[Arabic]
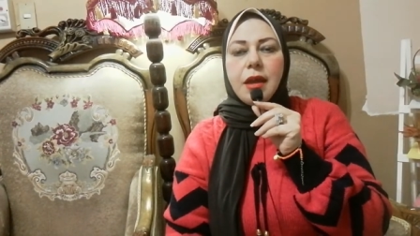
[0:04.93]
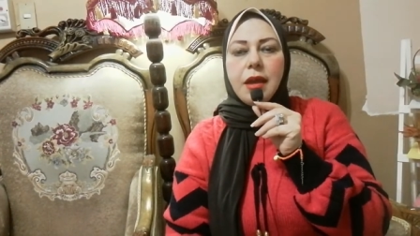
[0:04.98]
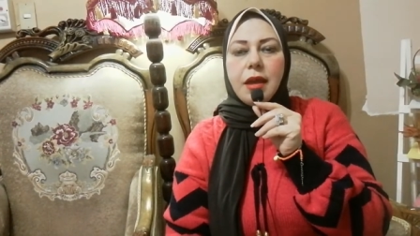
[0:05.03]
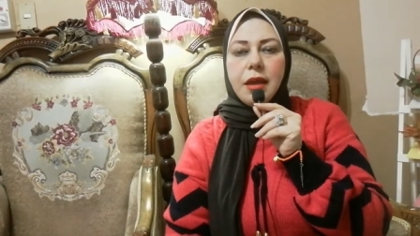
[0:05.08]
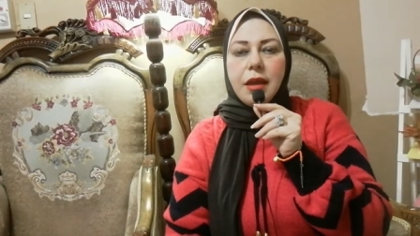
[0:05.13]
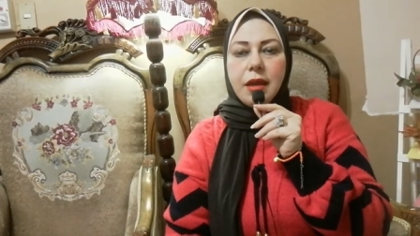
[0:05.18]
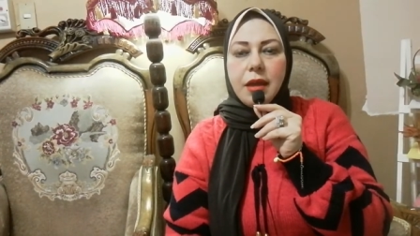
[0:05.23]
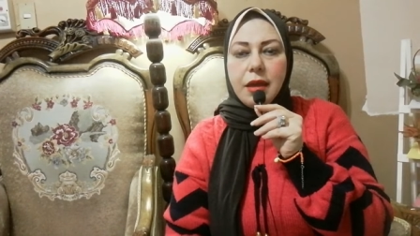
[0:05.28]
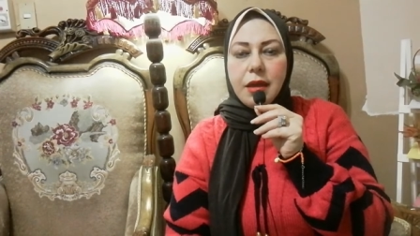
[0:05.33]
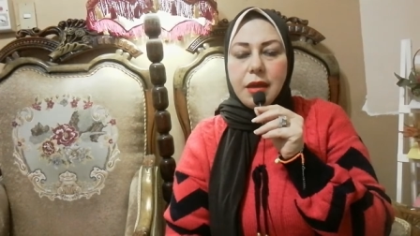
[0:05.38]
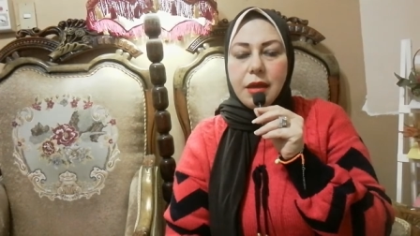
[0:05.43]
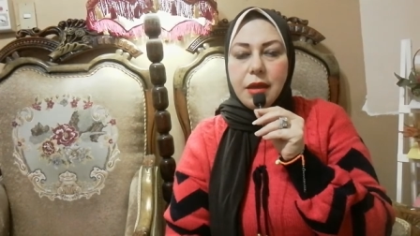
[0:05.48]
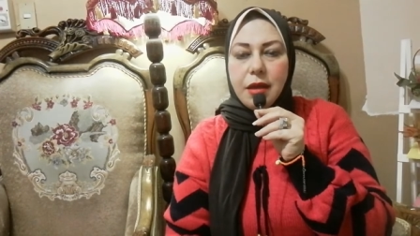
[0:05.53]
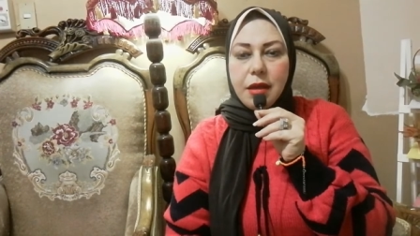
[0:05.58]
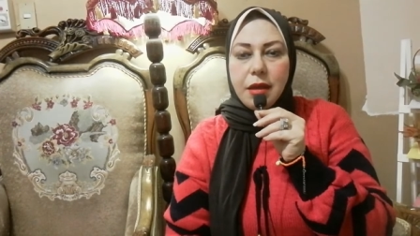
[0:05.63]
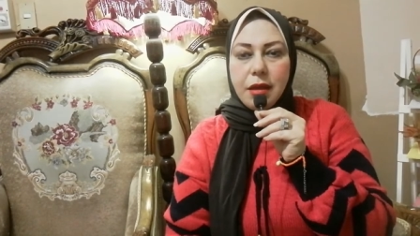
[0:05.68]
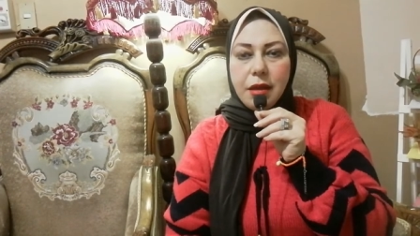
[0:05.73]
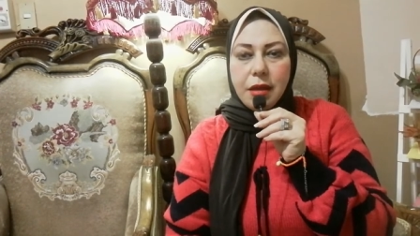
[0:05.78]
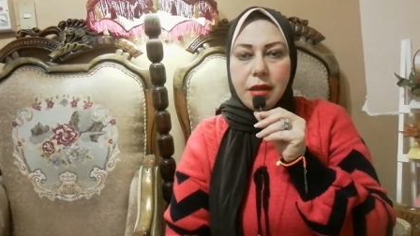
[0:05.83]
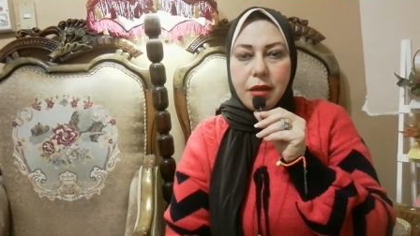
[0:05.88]

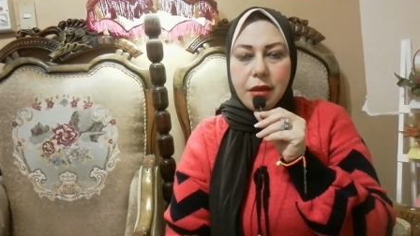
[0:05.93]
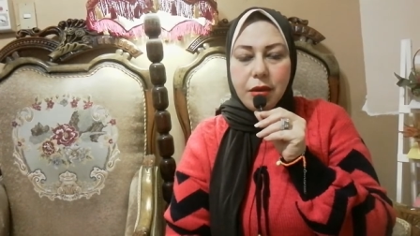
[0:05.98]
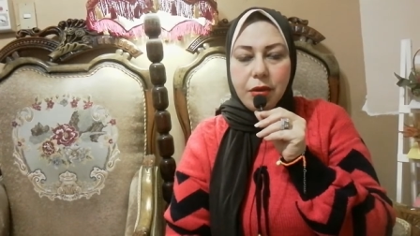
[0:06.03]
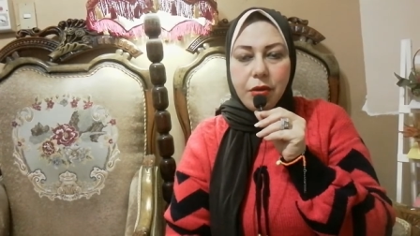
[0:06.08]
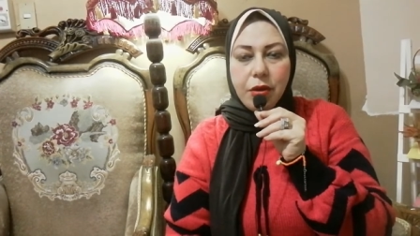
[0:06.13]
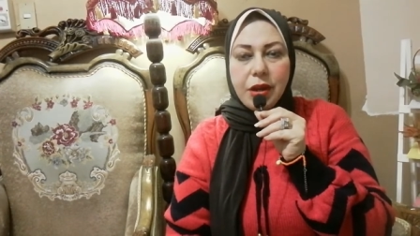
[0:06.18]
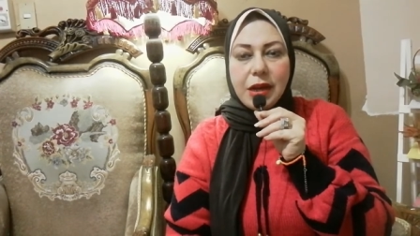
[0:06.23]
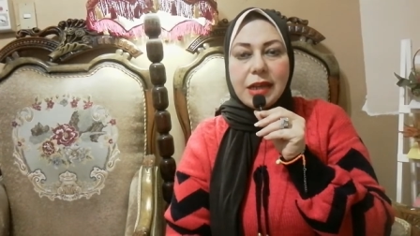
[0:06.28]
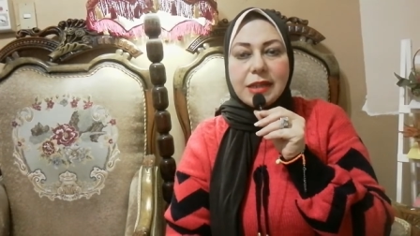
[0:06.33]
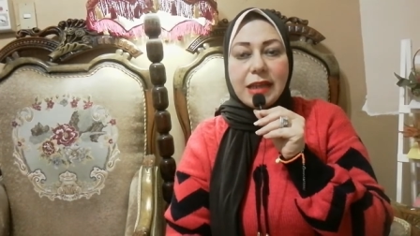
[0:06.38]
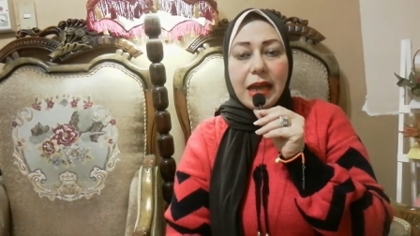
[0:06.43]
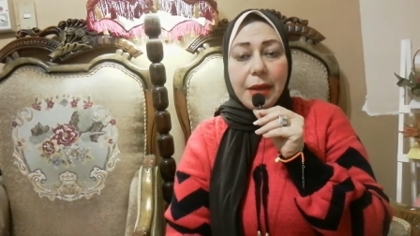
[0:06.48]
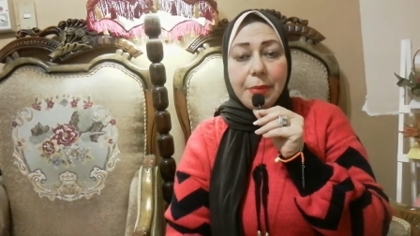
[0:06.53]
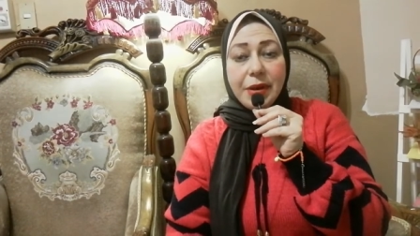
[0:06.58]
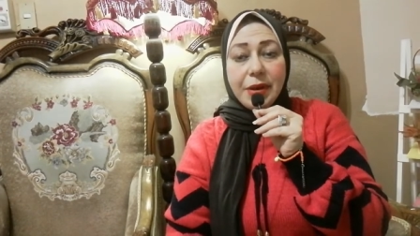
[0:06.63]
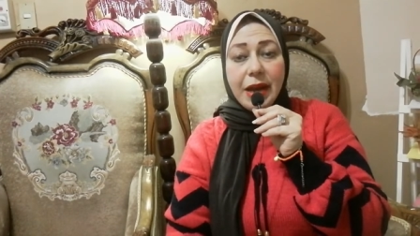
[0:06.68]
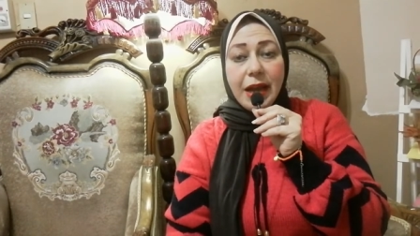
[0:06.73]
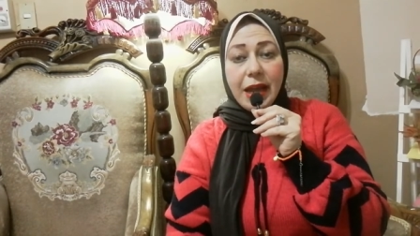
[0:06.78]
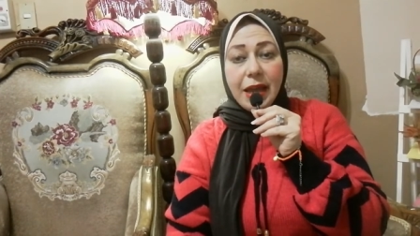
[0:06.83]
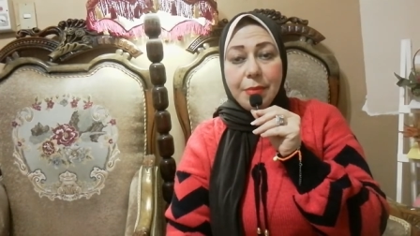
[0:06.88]
آه، قناة عبير
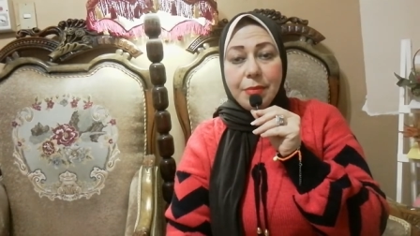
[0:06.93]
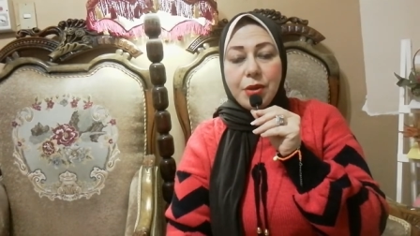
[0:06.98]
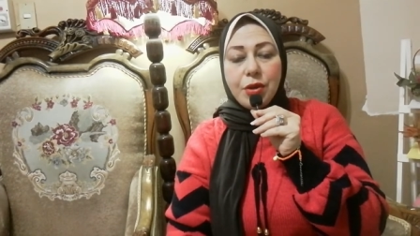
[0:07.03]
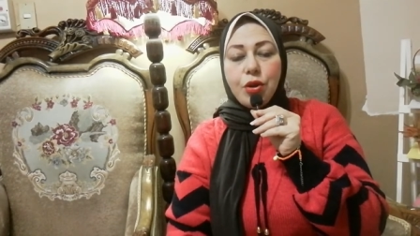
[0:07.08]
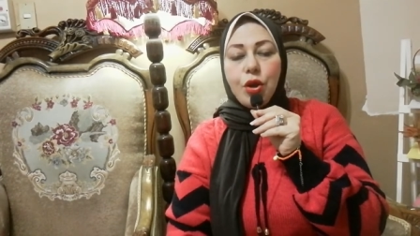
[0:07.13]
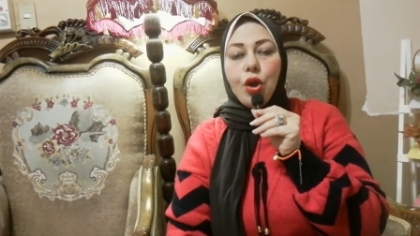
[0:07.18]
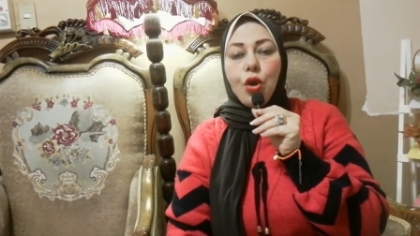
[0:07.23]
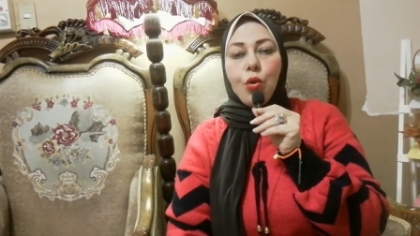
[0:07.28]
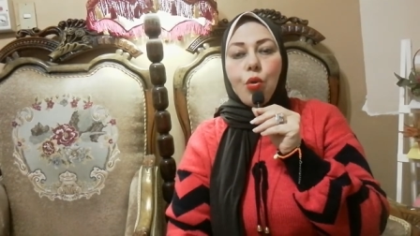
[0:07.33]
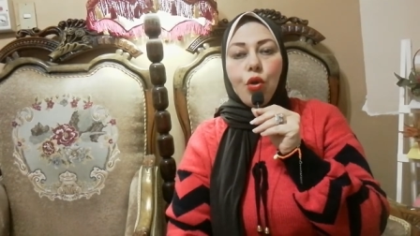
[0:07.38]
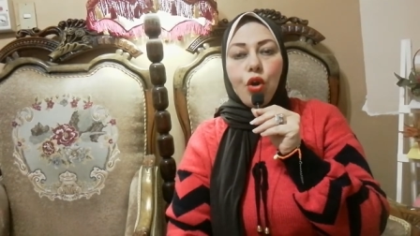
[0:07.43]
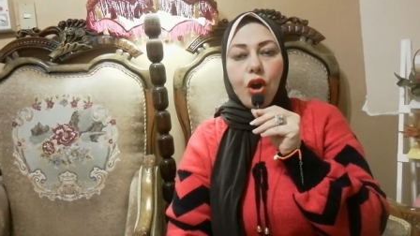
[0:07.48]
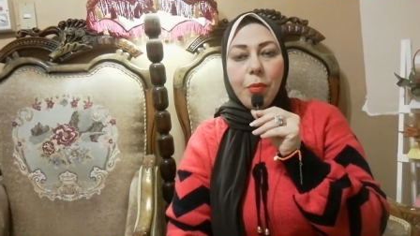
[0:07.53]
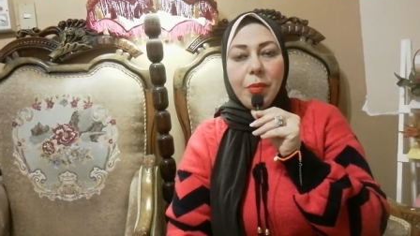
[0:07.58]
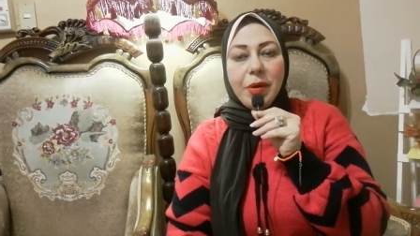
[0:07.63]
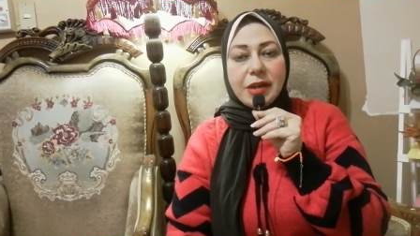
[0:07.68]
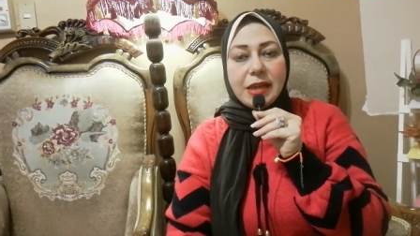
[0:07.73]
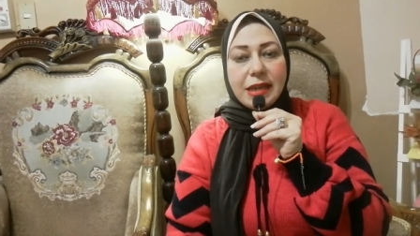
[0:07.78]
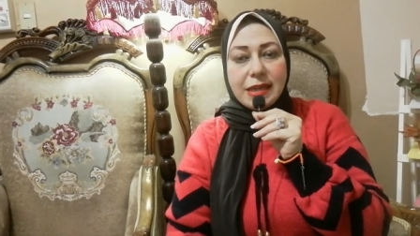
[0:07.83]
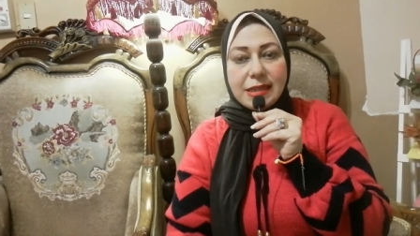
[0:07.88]
عامر
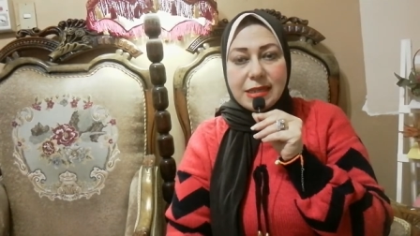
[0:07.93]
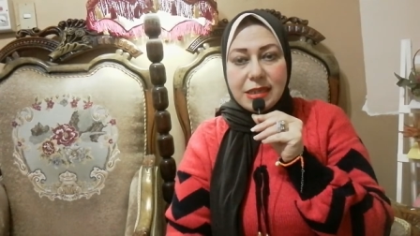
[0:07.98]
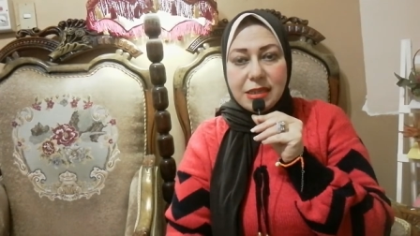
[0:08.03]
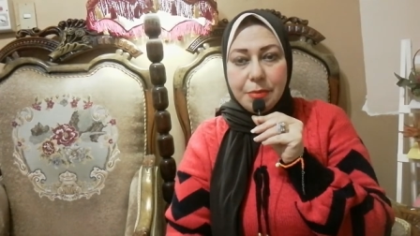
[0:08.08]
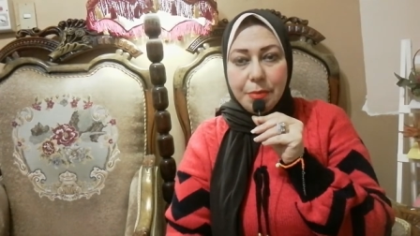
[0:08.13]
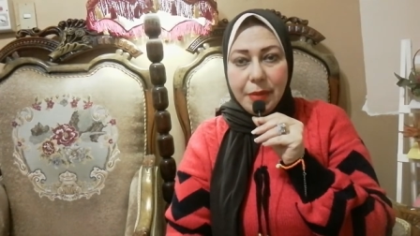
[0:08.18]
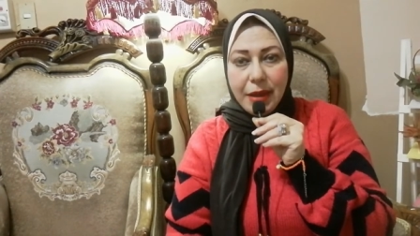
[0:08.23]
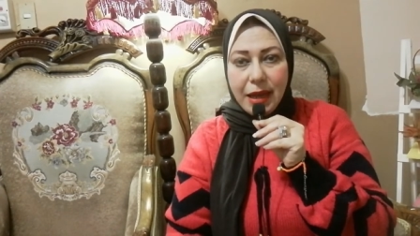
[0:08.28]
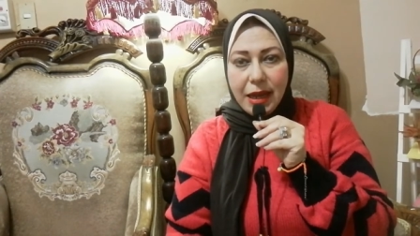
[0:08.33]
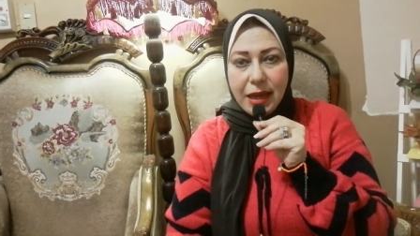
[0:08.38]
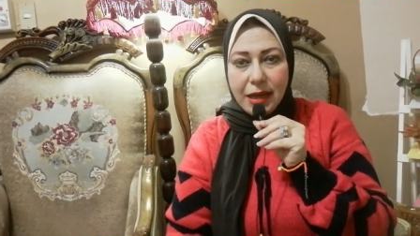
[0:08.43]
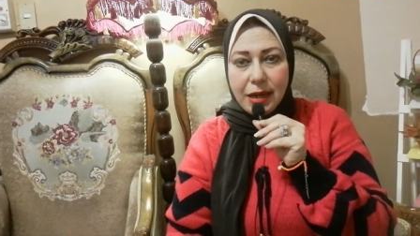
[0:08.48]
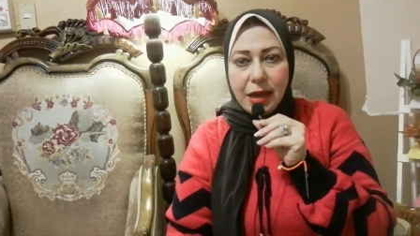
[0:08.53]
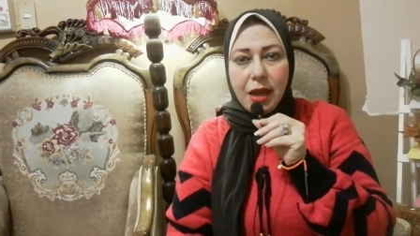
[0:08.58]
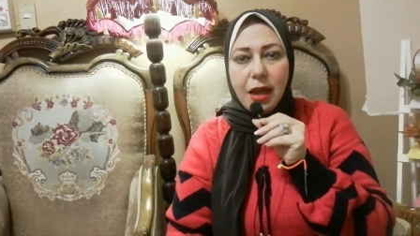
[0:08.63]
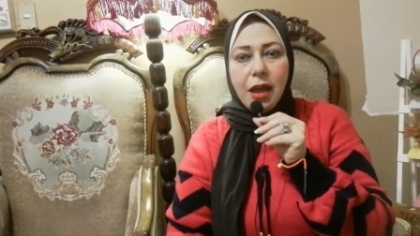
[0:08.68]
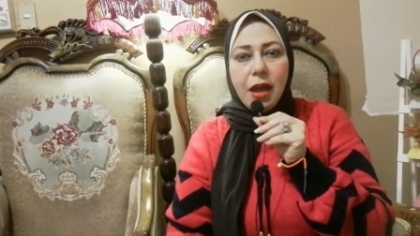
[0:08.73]
وخبر جديد معانا